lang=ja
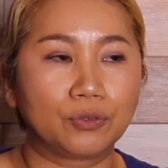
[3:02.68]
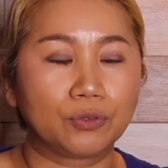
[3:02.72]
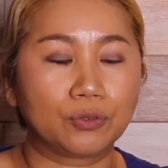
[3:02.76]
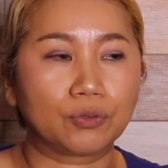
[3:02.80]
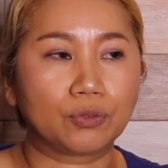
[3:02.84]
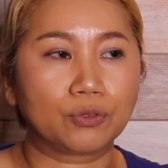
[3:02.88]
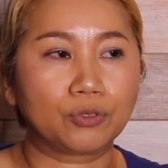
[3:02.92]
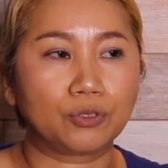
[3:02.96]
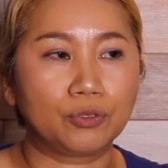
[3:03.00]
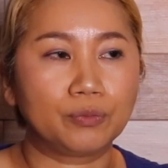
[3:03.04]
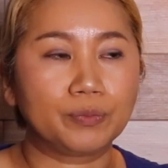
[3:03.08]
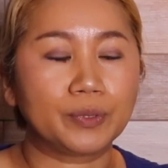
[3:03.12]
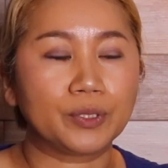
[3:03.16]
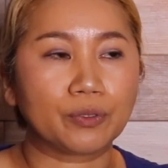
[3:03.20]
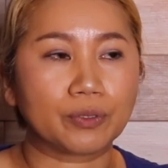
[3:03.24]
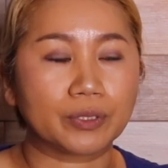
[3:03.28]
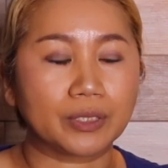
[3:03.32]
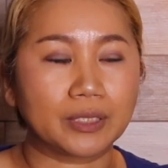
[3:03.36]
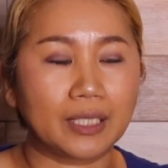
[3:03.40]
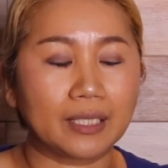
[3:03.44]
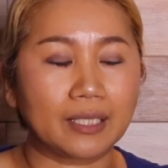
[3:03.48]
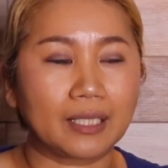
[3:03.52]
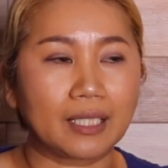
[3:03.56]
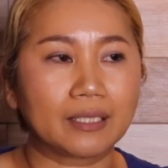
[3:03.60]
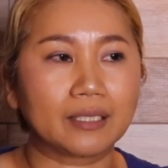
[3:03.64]
ずっと準備を
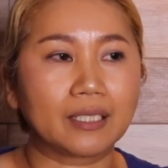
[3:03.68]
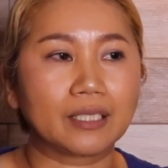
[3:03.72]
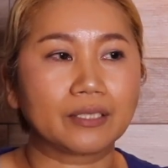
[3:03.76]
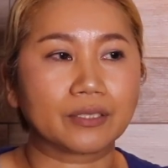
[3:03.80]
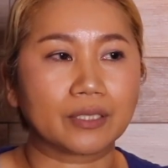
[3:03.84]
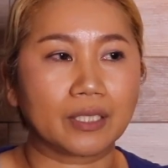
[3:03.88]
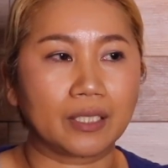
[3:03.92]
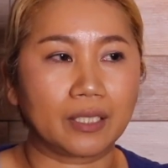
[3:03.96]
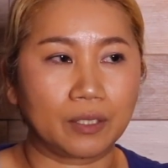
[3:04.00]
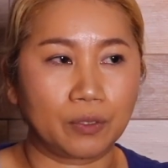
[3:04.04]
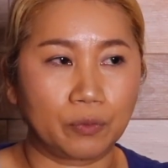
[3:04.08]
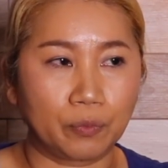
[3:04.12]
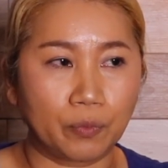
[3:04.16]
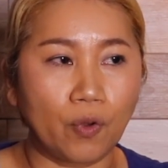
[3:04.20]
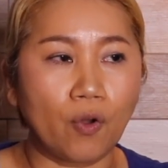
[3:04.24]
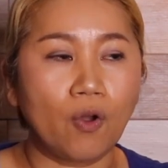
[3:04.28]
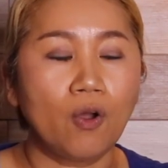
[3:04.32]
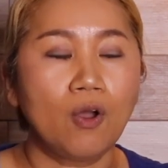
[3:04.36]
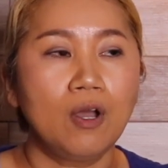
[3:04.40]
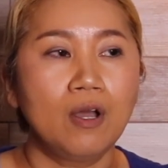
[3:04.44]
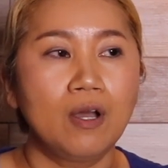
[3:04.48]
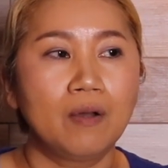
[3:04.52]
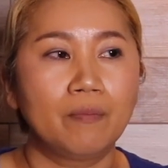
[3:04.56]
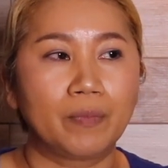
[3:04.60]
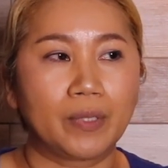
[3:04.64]
していたんですけれども、
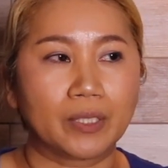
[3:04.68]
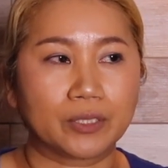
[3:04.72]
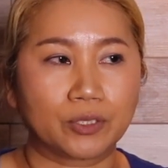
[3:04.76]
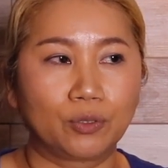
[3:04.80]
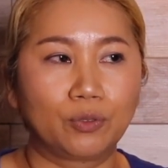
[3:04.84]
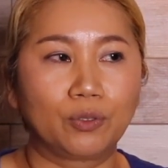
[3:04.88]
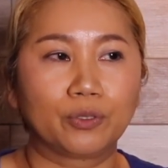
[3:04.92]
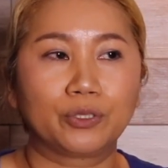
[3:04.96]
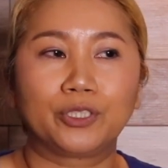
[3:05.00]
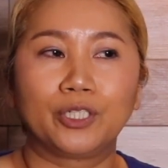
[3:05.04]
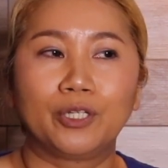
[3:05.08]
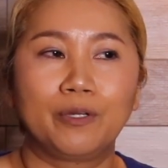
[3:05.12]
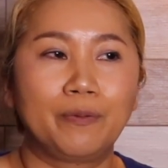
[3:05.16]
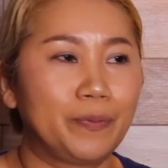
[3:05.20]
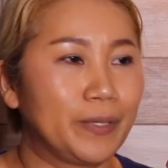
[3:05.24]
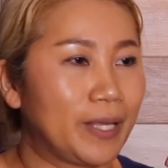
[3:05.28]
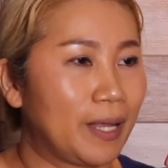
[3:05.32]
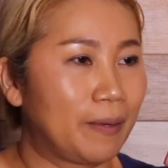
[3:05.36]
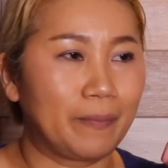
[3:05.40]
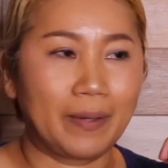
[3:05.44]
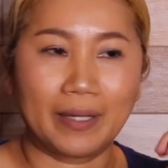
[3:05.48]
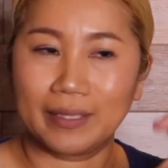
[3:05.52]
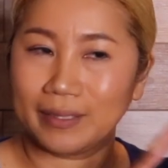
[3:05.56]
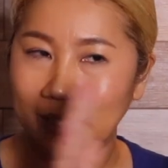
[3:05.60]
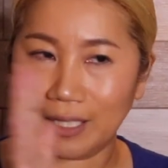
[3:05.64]
まあ、その準備
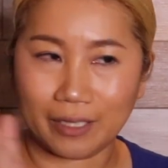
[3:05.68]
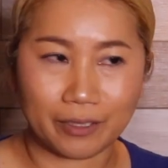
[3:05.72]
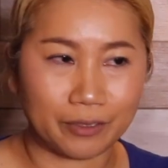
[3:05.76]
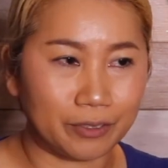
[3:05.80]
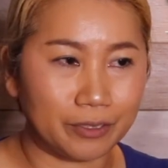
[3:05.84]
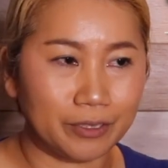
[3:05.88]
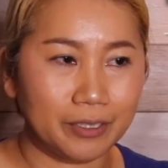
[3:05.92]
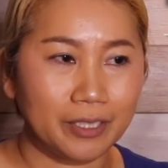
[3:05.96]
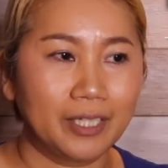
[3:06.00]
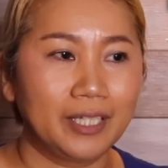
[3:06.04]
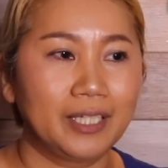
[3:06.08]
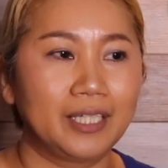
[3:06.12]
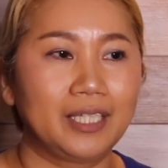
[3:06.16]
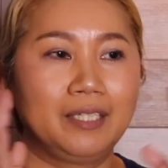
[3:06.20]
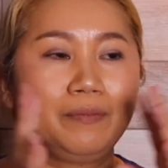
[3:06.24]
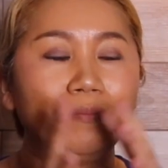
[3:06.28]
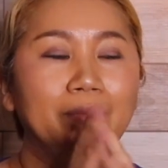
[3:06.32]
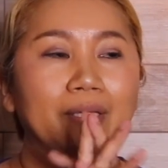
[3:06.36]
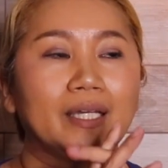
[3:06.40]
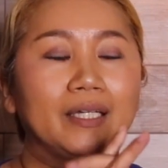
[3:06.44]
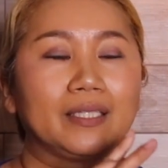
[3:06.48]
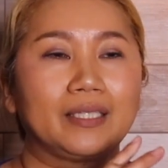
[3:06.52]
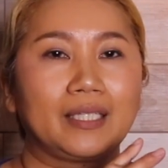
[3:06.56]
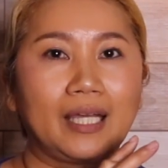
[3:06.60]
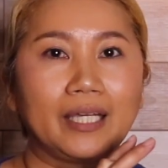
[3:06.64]
は全く意
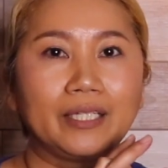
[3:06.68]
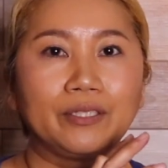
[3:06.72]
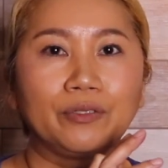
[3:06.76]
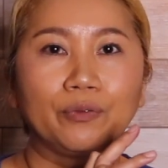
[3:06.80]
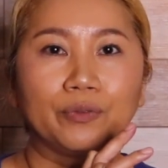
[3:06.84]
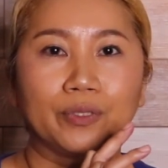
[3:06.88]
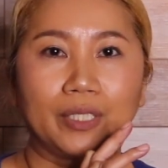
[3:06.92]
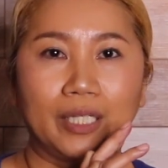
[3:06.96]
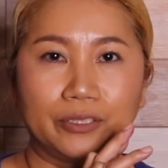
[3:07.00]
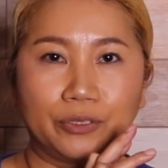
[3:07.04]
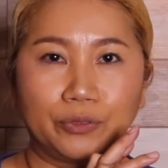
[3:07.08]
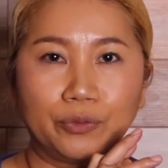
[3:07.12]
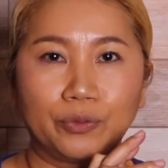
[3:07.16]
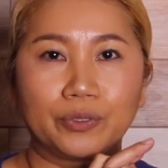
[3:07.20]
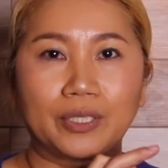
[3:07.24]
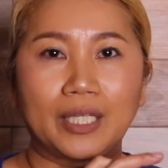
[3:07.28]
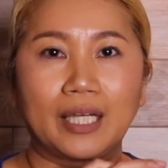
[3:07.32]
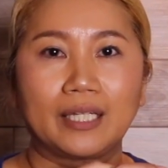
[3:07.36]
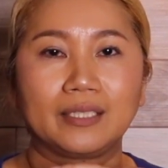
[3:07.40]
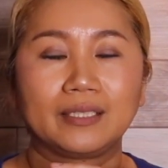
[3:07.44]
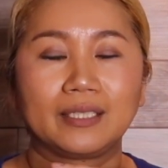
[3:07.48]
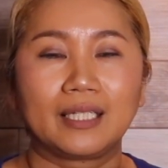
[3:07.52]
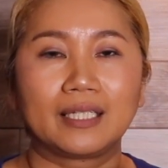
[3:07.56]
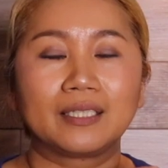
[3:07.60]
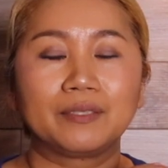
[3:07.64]
味がないような状
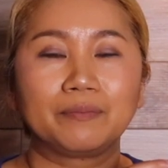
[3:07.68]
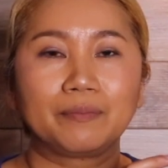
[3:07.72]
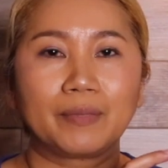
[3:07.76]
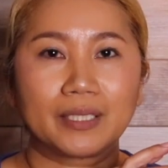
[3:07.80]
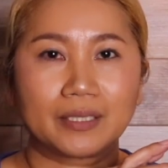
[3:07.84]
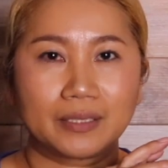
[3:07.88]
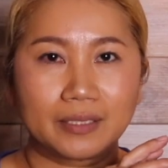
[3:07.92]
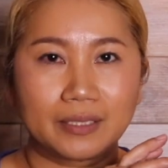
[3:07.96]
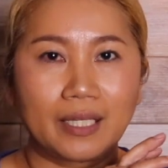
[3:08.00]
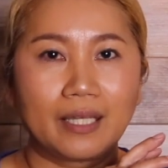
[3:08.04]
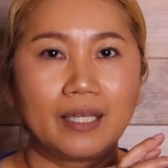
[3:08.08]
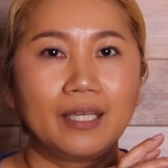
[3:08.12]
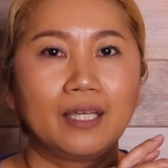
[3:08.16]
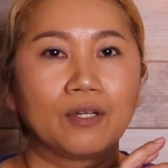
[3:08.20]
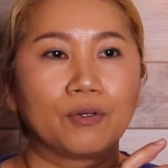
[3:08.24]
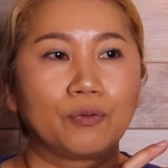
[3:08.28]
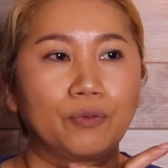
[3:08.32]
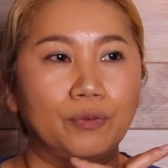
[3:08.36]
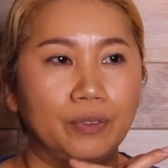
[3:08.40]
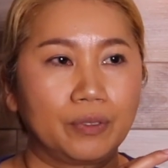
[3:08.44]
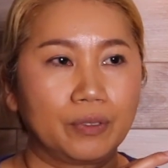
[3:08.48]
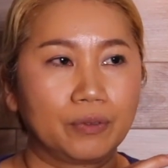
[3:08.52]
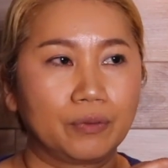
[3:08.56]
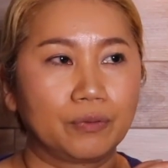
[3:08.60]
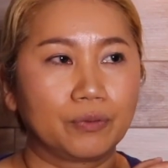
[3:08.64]
態になりまして
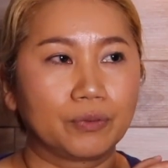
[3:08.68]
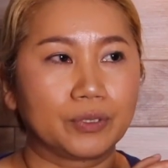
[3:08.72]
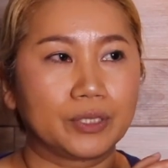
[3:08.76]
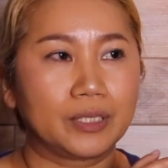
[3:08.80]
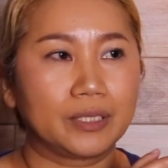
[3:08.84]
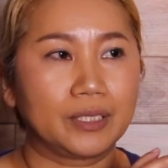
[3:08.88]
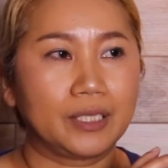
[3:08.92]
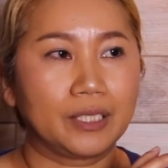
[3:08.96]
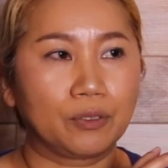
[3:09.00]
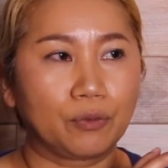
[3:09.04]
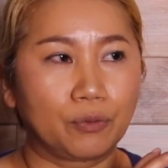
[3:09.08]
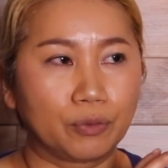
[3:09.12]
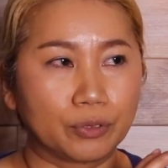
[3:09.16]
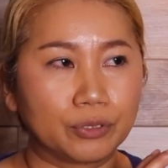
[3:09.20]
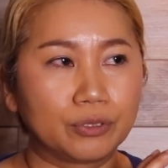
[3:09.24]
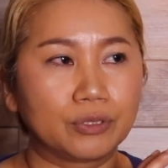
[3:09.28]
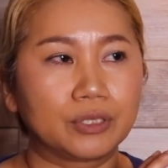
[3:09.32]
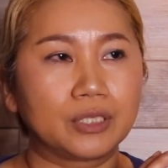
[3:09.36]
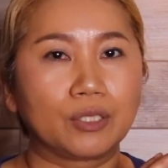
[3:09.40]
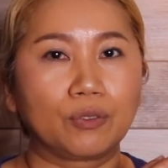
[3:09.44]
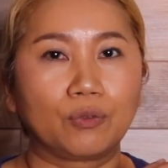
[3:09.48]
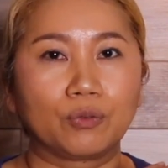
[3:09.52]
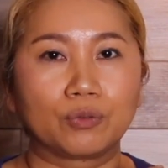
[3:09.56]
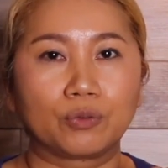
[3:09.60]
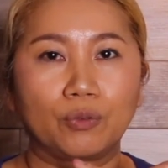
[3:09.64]
これを引っ越すっ
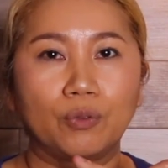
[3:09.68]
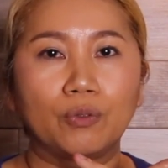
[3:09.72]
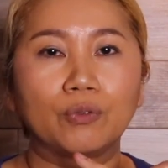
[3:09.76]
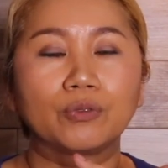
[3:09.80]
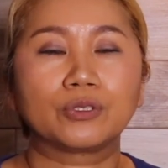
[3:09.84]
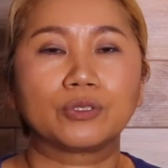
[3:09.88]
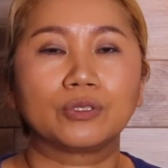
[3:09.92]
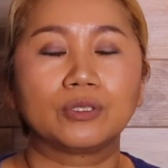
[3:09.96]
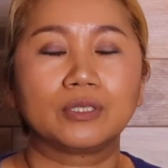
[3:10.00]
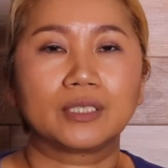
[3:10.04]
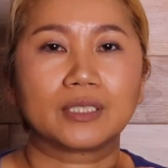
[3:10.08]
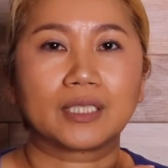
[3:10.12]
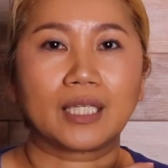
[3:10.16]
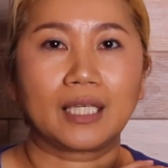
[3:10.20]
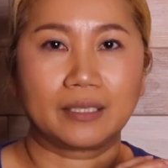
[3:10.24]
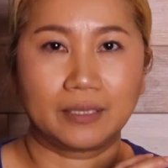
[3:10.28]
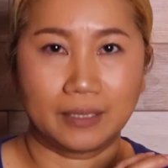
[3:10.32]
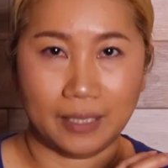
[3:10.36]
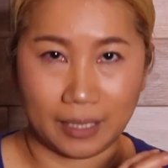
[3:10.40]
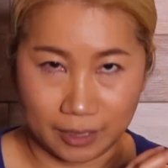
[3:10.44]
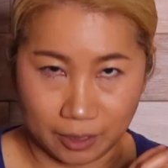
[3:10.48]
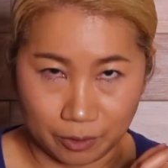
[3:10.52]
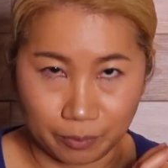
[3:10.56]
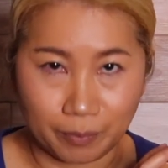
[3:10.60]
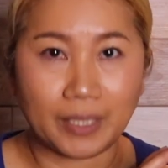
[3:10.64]
ていうことを決
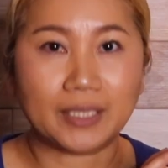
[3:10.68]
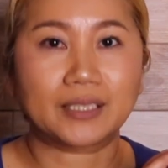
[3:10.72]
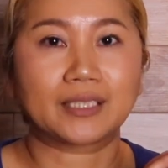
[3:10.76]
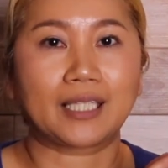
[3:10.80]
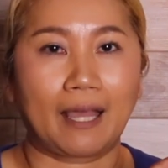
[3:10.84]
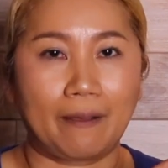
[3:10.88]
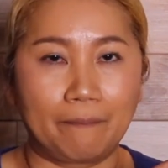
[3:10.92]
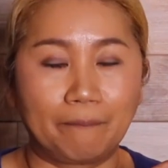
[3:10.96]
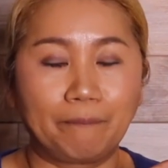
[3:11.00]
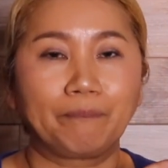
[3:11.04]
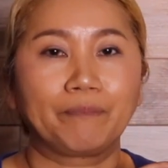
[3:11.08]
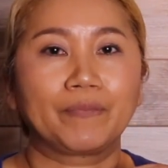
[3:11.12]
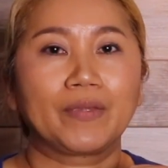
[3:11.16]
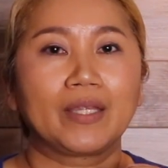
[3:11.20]
断しました。